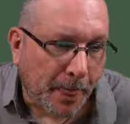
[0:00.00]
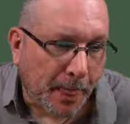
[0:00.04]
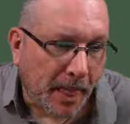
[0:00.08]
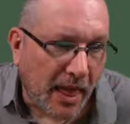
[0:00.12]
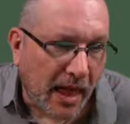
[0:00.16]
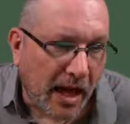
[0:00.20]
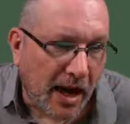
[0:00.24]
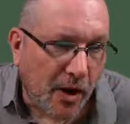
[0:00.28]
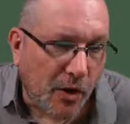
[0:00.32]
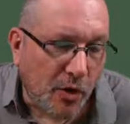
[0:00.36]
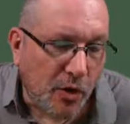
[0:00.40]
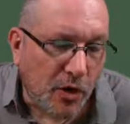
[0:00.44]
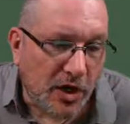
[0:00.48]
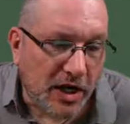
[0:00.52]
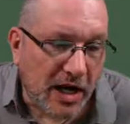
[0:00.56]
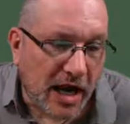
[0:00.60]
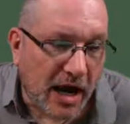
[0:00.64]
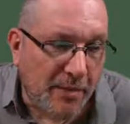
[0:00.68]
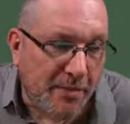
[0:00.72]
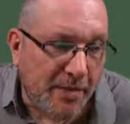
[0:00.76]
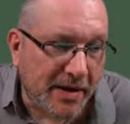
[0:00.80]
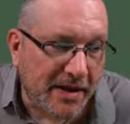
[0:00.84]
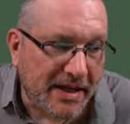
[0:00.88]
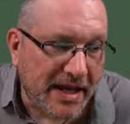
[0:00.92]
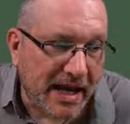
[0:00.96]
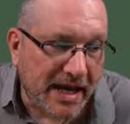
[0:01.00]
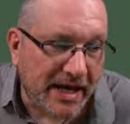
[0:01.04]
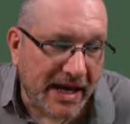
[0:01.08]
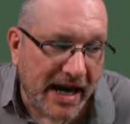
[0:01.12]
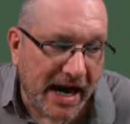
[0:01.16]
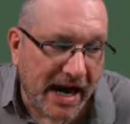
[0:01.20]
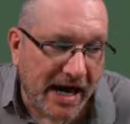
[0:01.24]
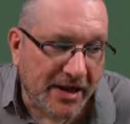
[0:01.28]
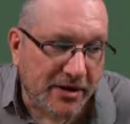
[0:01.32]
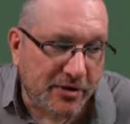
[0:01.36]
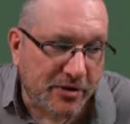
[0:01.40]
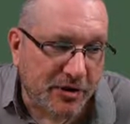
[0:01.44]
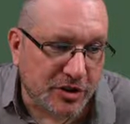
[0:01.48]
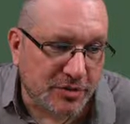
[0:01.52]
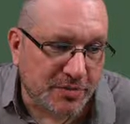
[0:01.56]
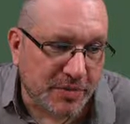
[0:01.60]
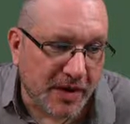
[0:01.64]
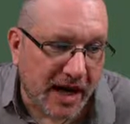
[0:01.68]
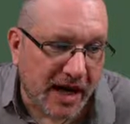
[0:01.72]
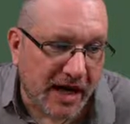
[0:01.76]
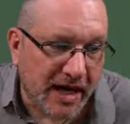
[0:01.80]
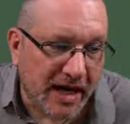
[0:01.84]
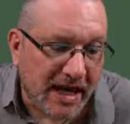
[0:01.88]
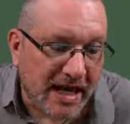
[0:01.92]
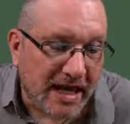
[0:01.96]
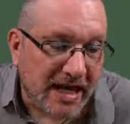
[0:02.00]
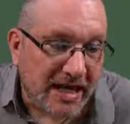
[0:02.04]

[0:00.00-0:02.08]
Auch gab er ihr ein Ei und sprach,